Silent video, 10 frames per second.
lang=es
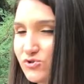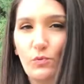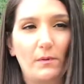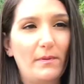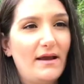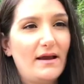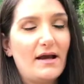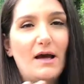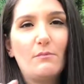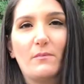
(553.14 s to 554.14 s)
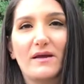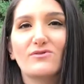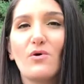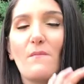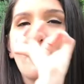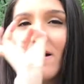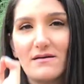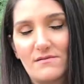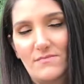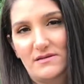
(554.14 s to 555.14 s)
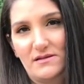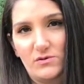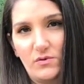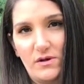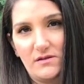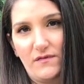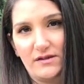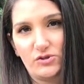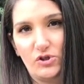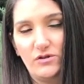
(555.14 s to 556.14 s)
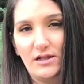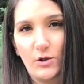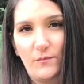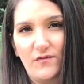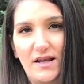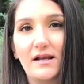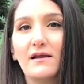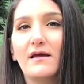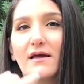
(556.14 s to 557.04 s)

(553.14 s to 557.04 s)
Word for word: supo manejar cada momento, más que merecía su clasificación al top final.